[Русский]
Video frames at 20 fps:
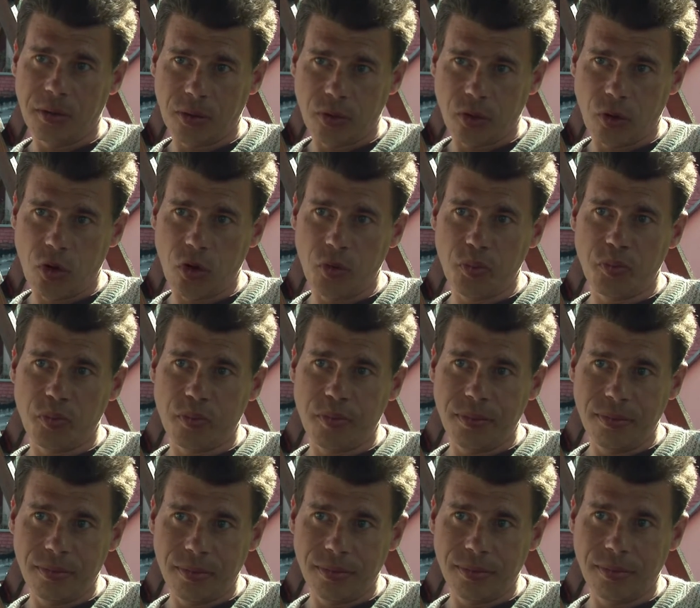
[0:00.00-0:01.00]
Но
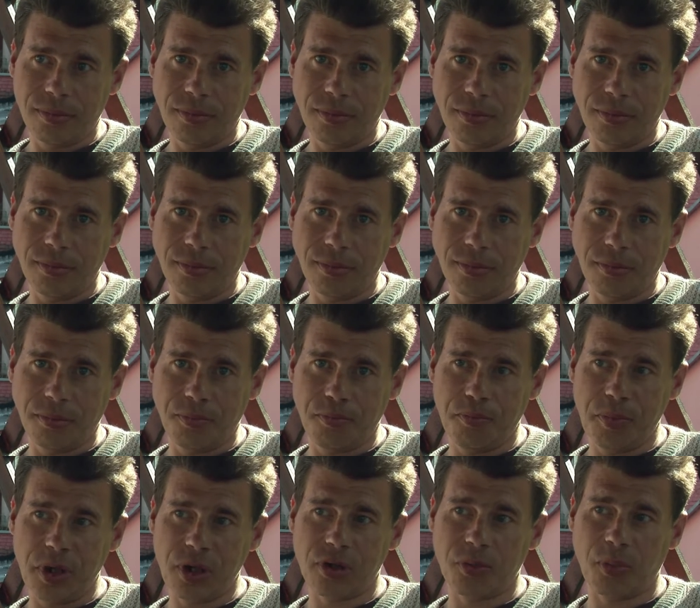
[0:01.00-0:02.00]

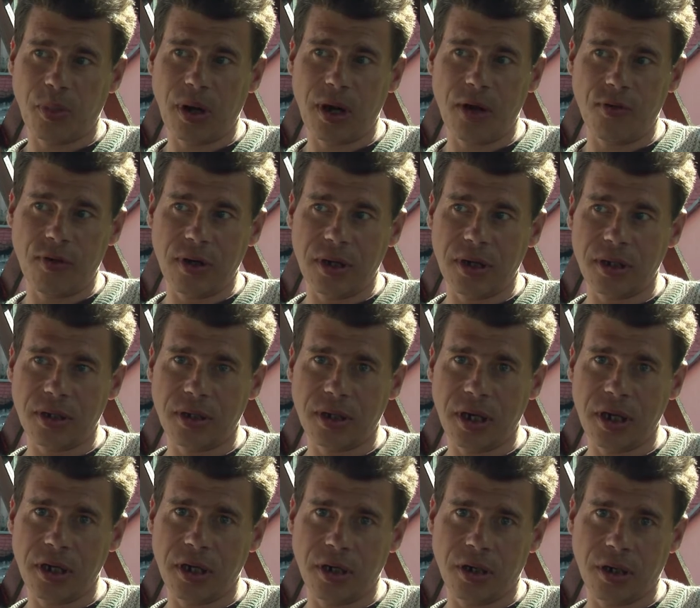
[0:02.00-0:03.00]
без права
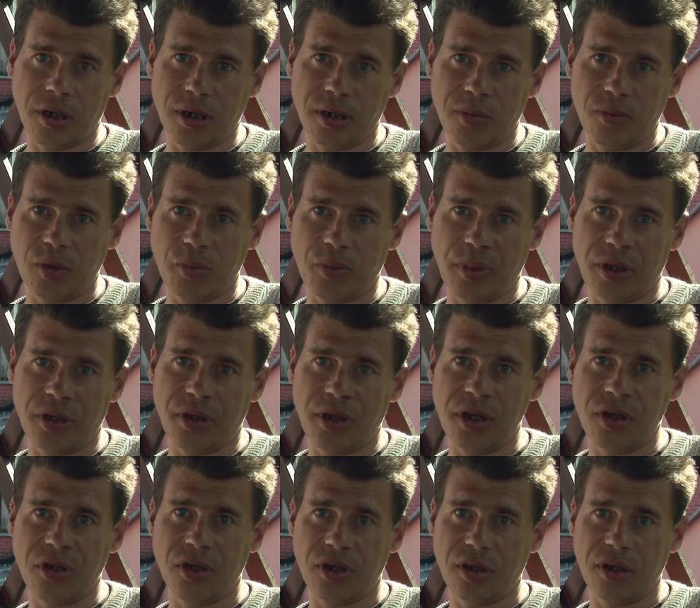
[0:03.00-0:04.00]
каких-либо
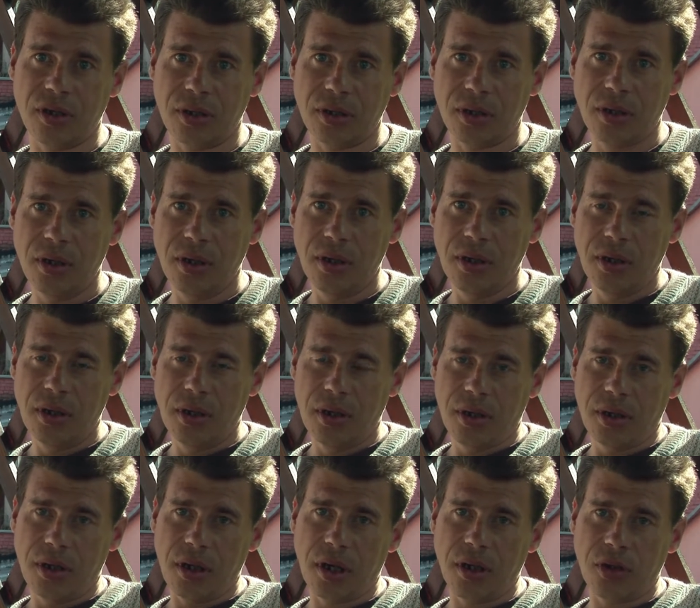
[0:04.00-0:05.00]
претензий
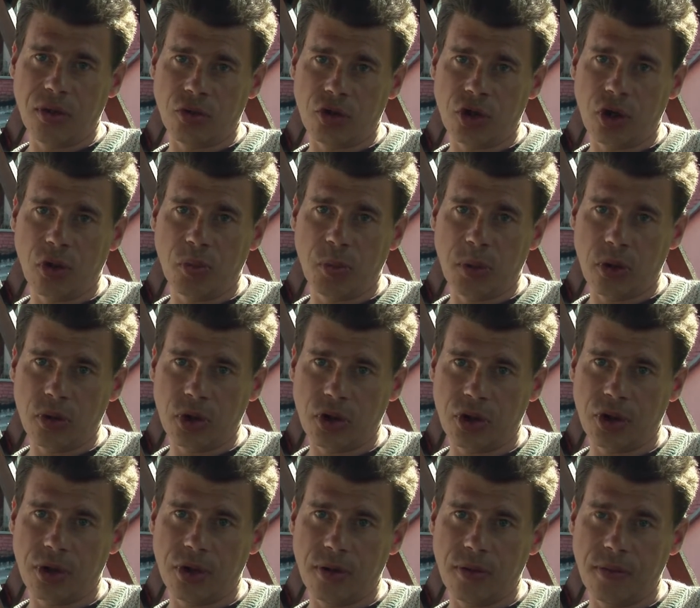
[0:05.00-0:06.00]
на эту
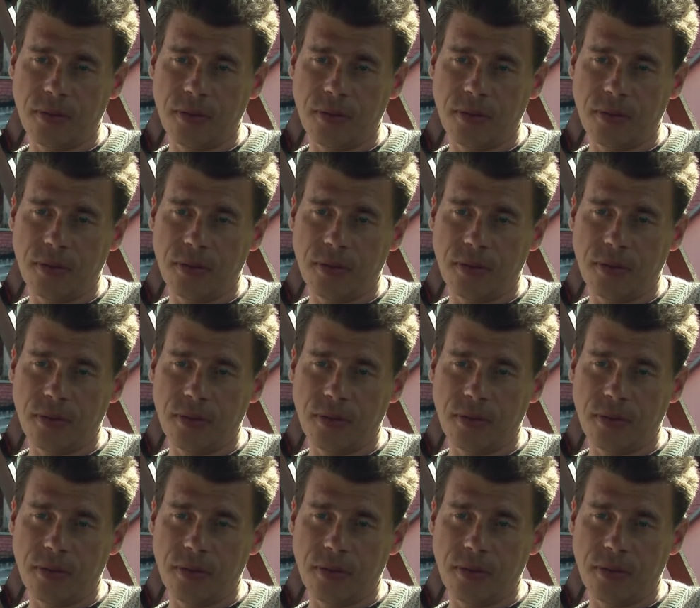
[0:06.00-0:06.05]
жилплощадь.